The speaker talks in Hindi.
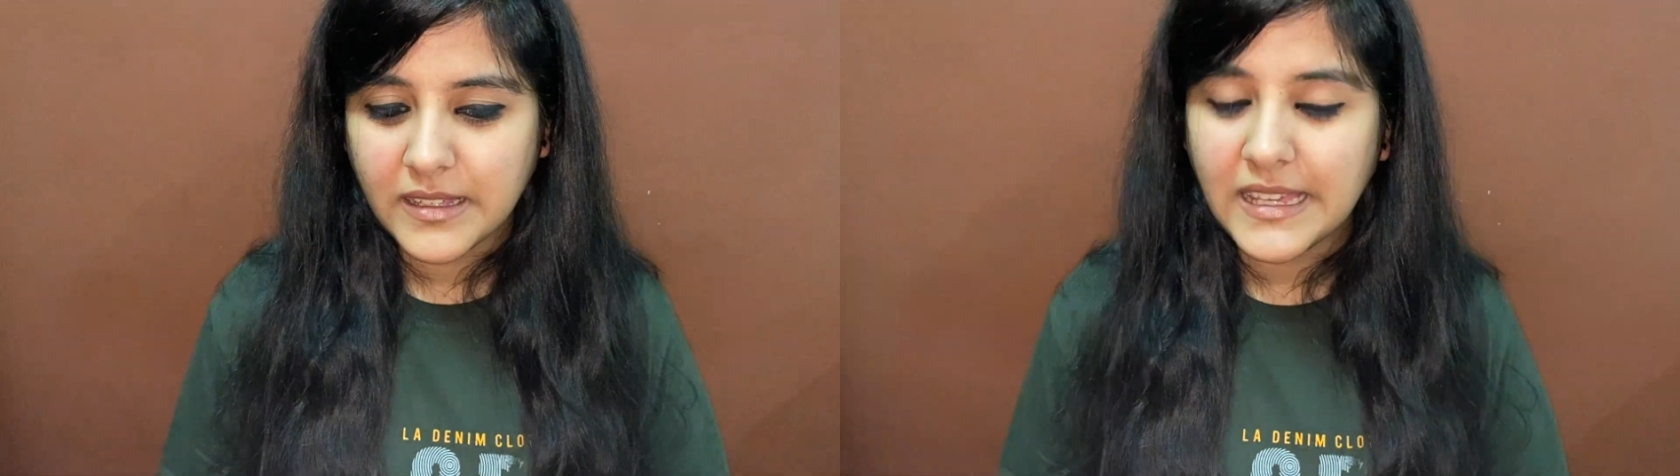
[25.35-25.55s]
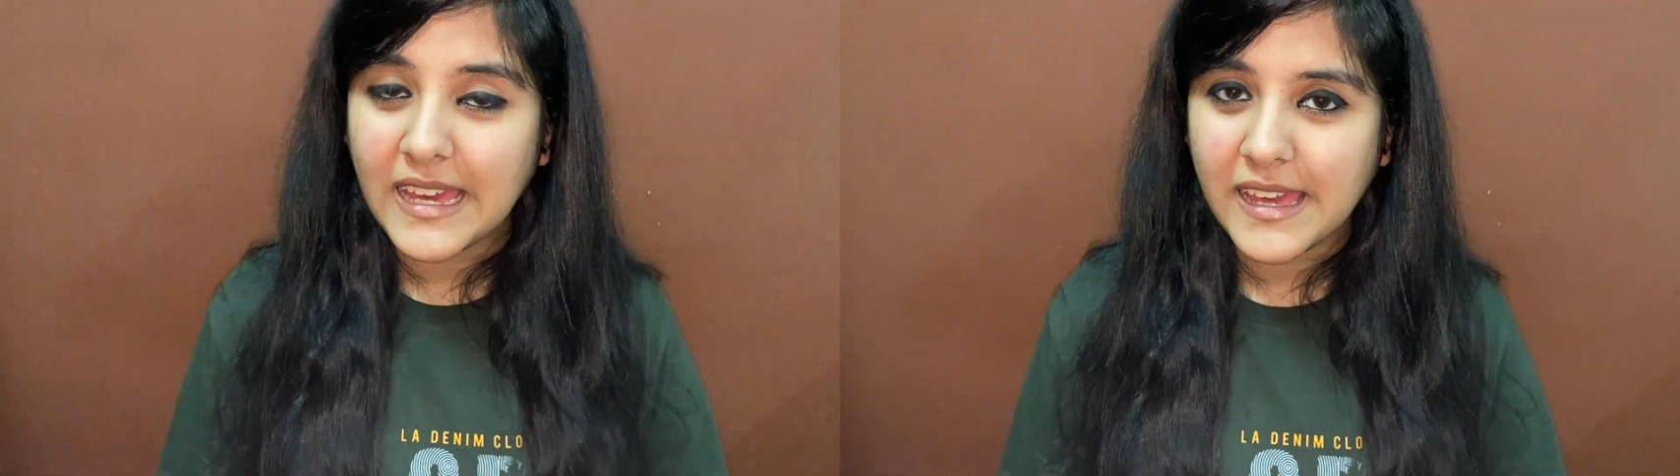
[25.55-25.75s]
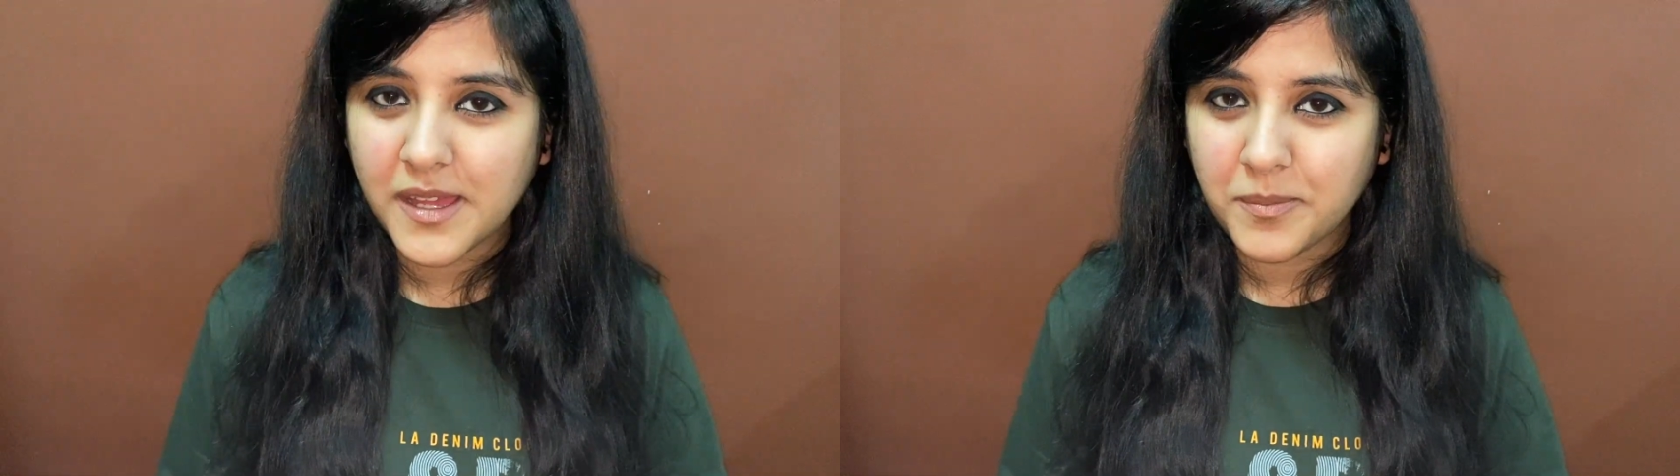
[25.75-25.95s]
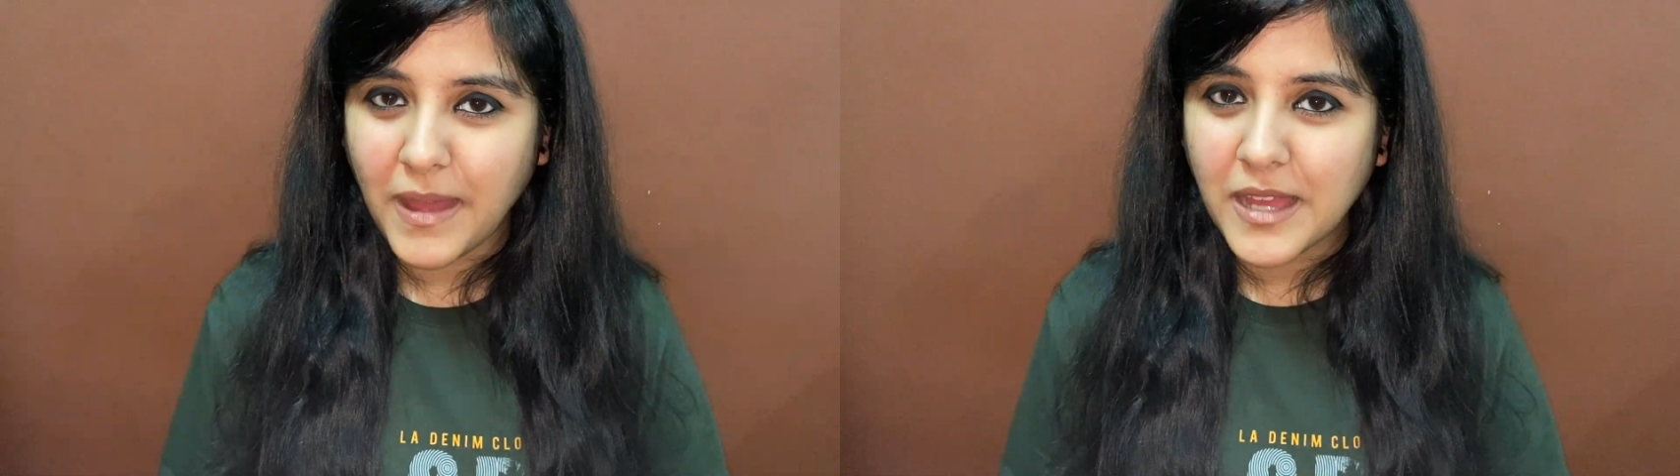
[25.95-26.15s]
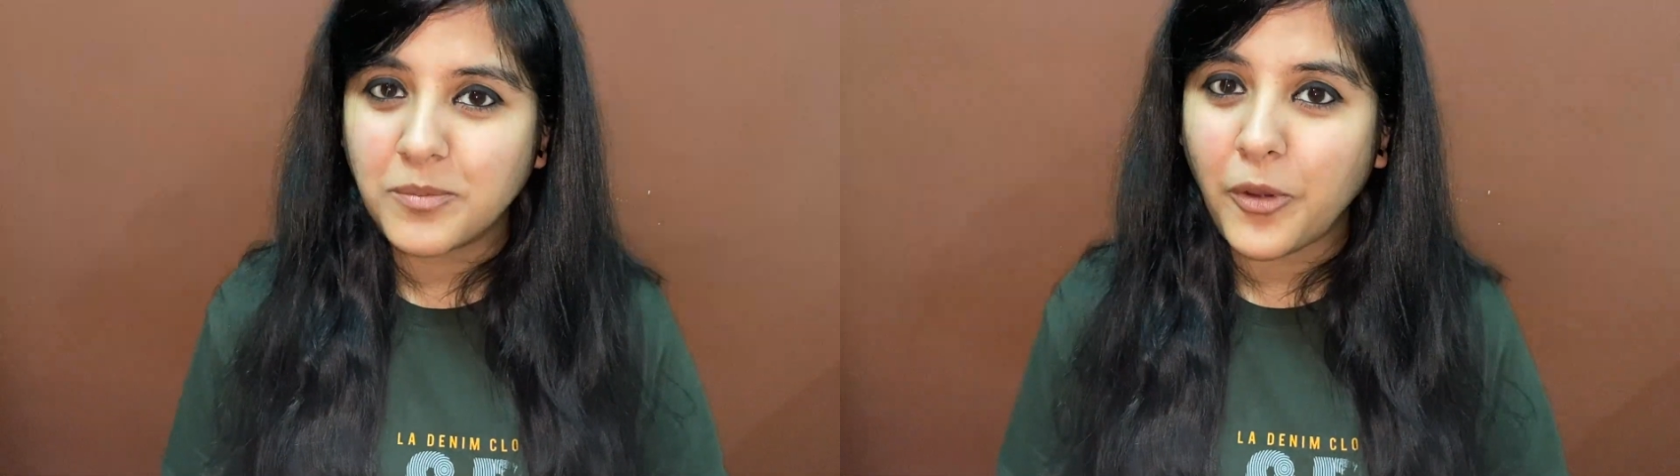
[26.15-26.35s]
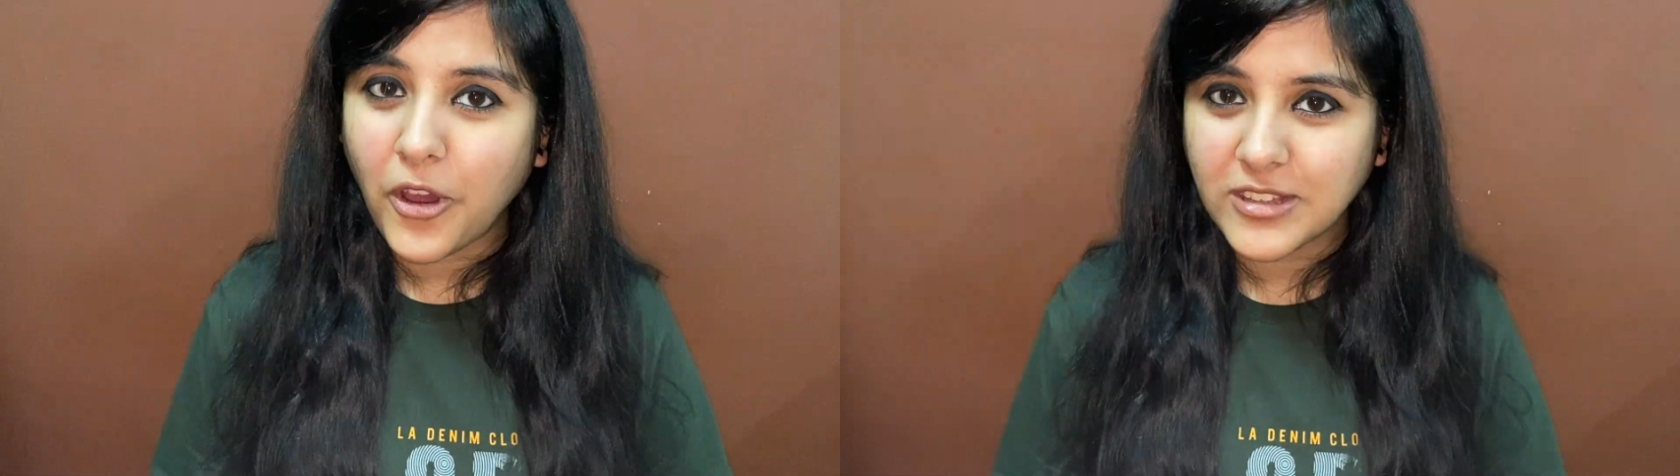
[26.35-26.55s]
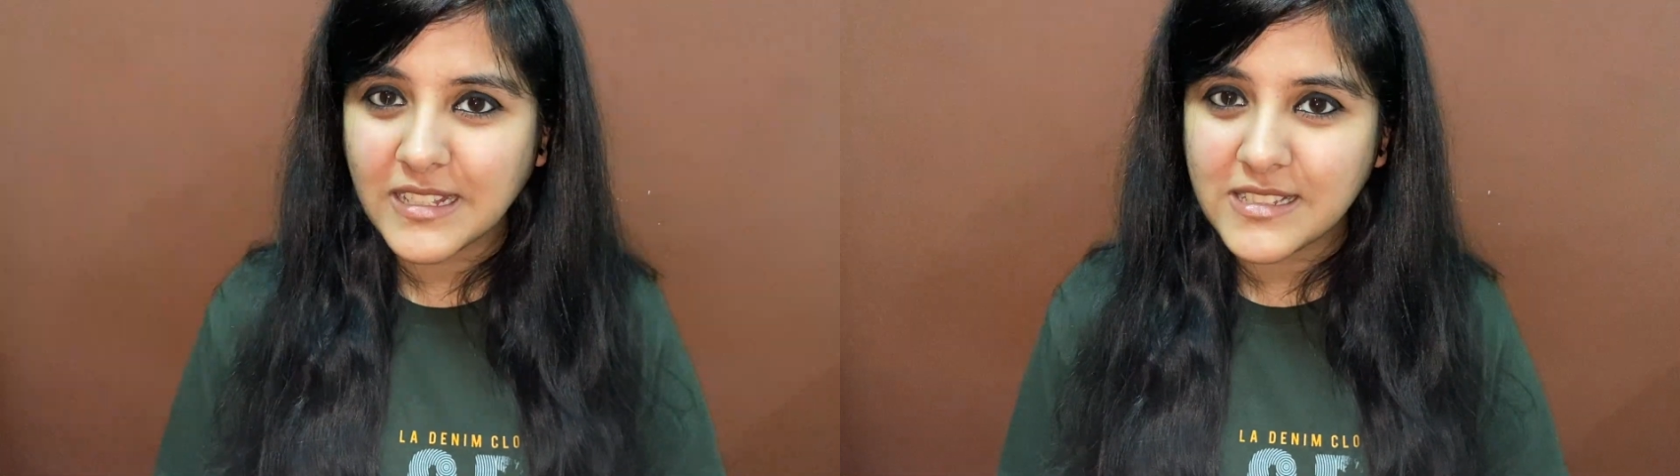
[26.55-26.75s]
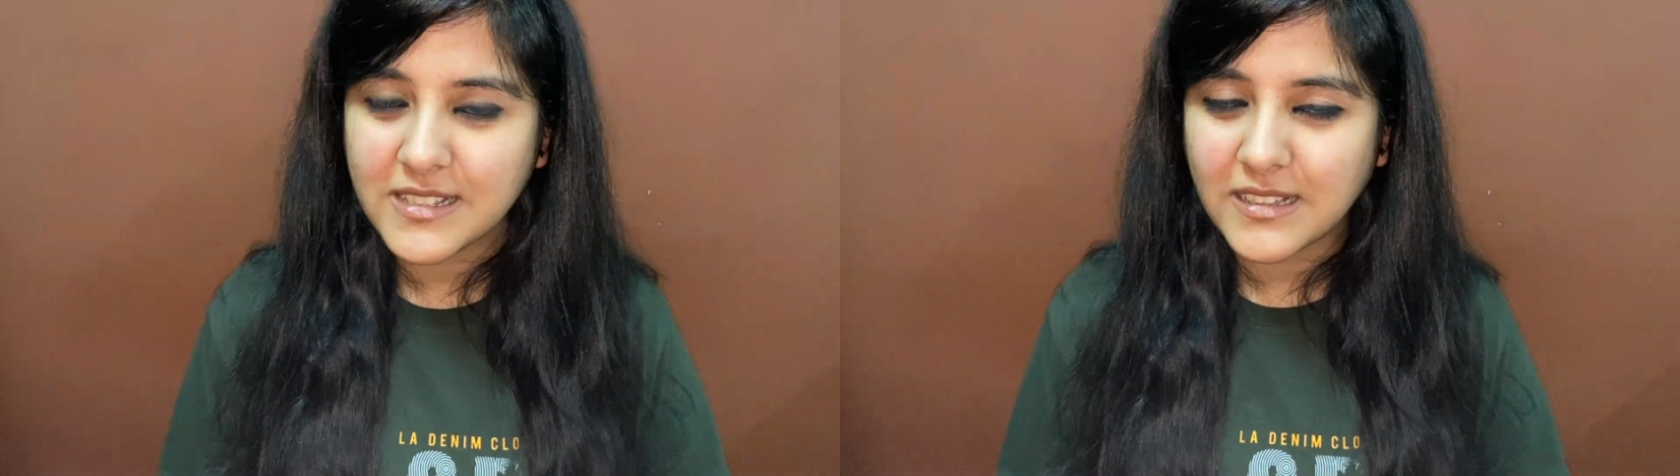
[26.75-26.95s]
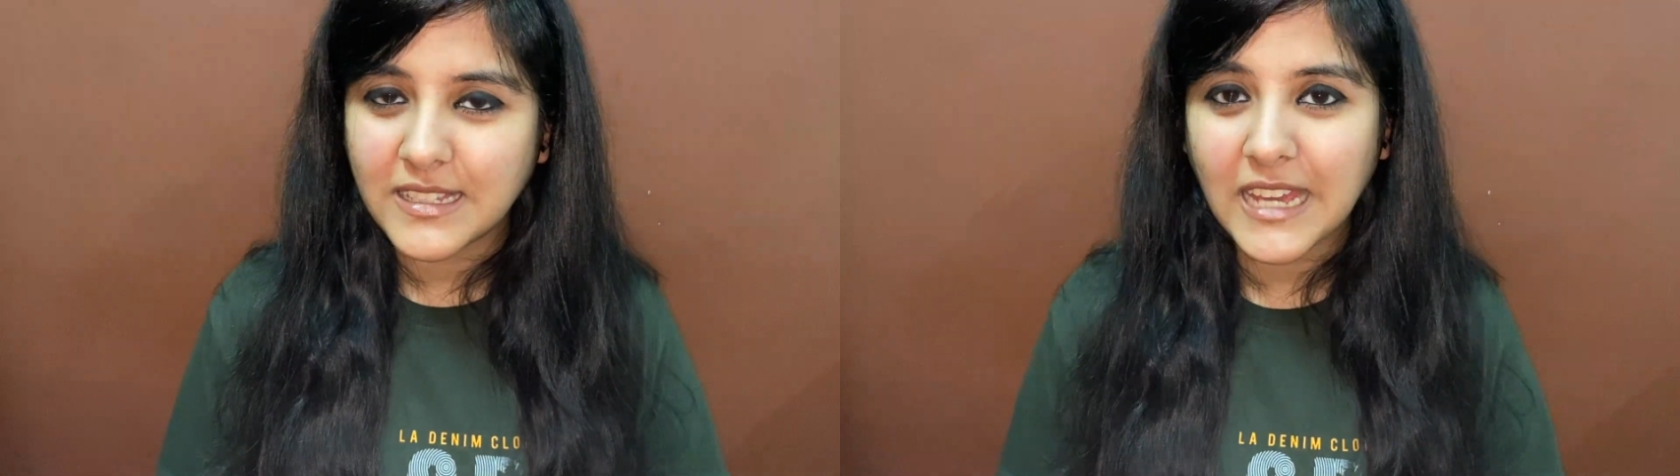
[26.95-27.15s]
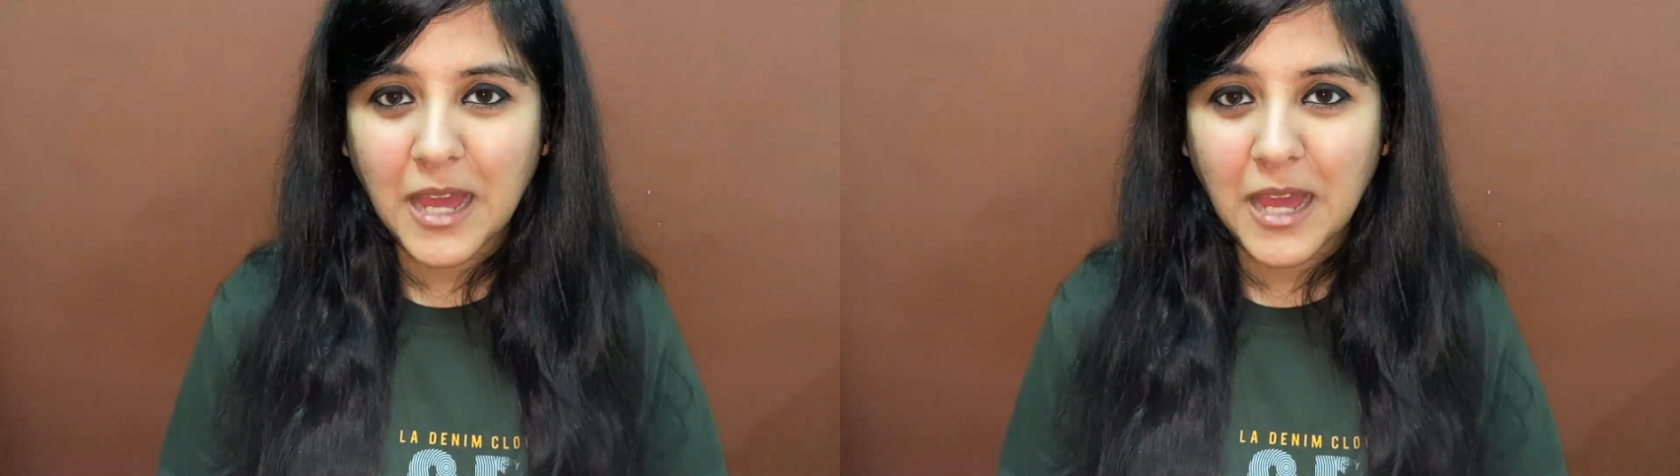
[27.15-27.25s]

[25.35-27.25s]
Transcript: ये हेयर पैक बहुत ही जल्दी